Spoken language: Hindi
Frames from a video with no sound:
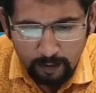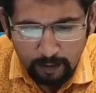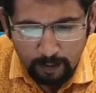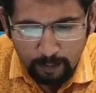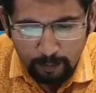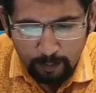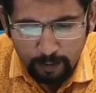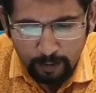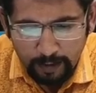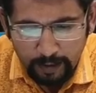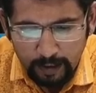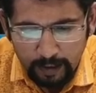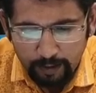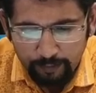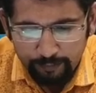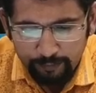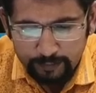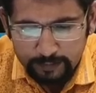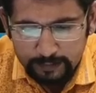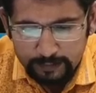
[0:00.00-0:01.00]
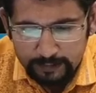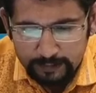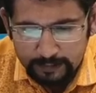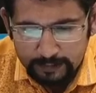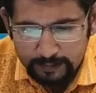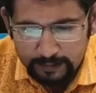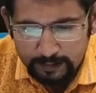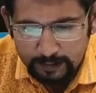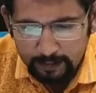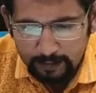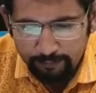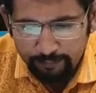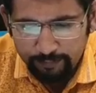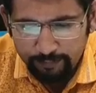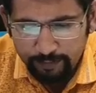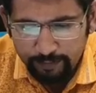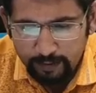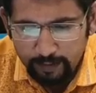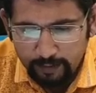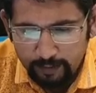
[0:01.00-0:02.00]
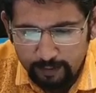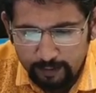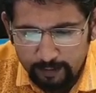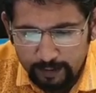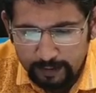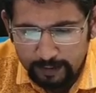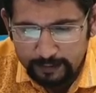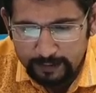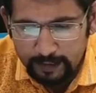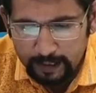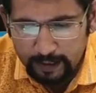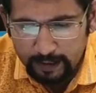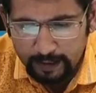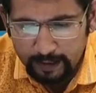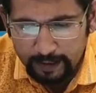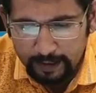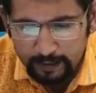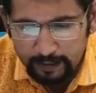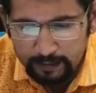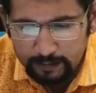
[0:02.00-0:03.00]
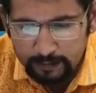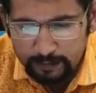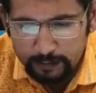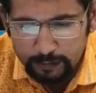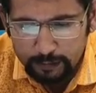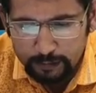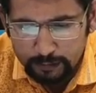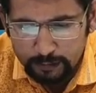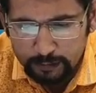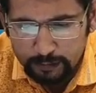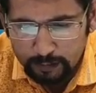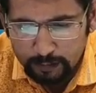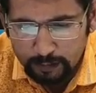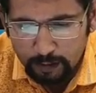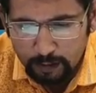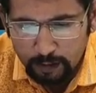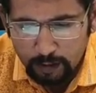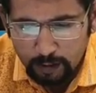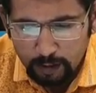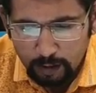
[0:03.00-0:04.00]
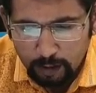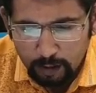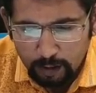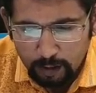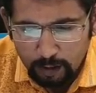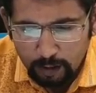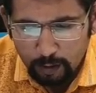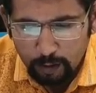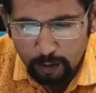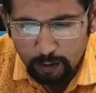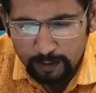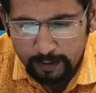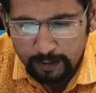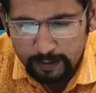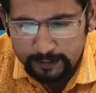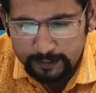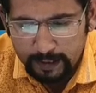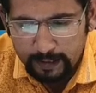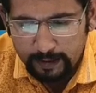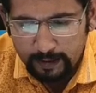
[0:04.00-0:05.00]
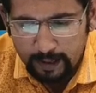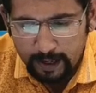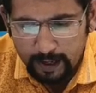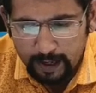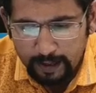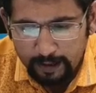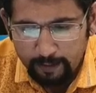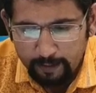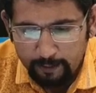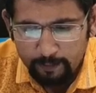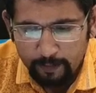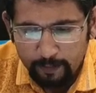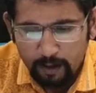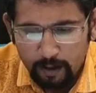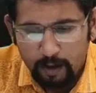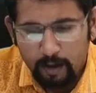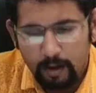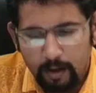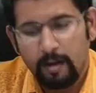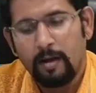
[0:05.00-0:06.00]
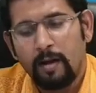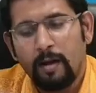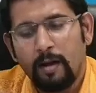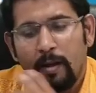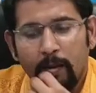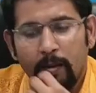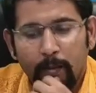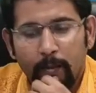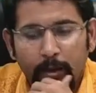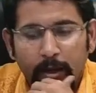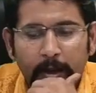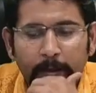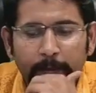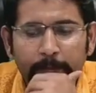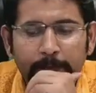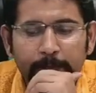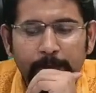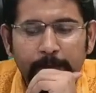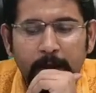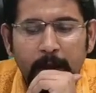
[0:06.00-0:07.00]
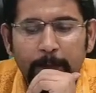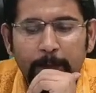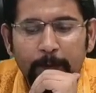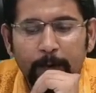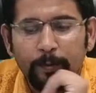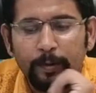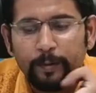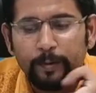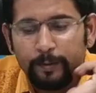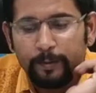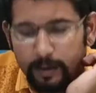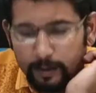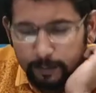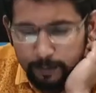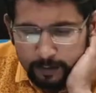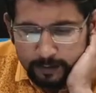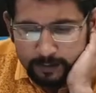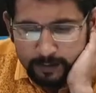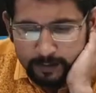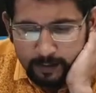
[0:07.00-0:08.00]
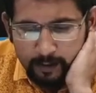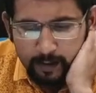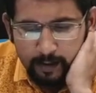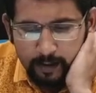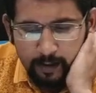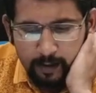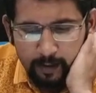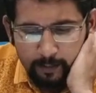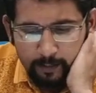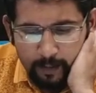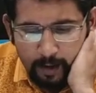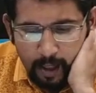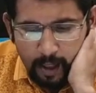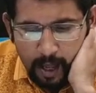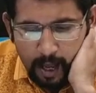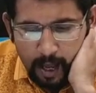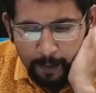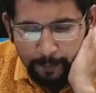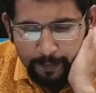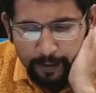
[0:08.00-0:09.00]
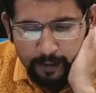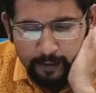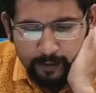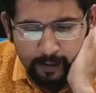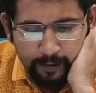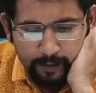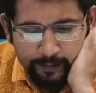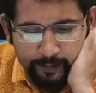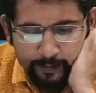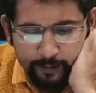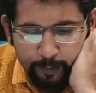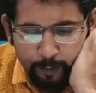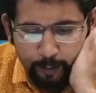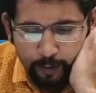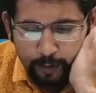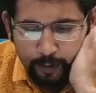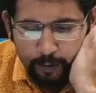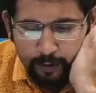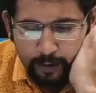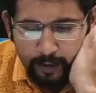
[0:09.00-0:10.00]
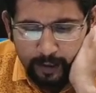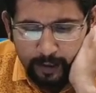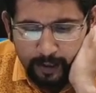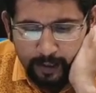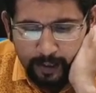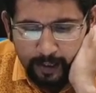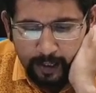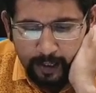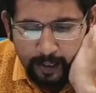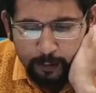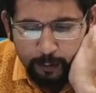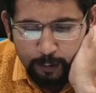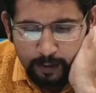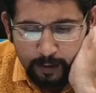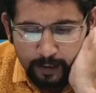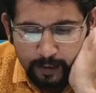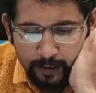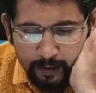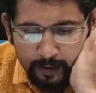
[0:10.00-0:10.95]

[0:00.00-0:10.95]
बोले एफ जी सी फिर नेक्स्ट आएगा एच और नेक्स्ट आएगा आई बोले अब क्या प्रॉब्लम हो रहा है बोले सर कि आप एक तरीके से बोल रहे हो कि ए जो है